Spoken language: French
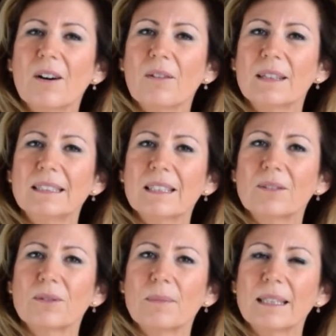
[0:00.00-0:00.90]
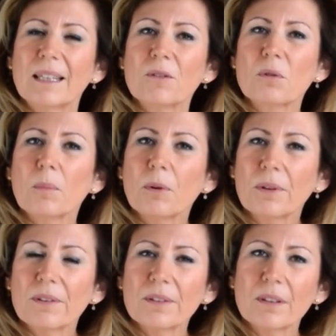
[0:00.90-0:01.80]
on va dire, de manière
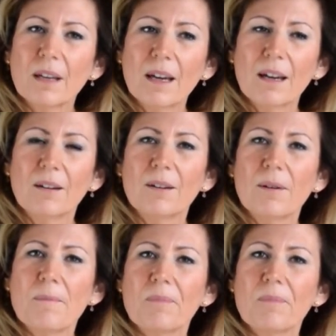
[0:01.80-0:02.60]
surprenante euh,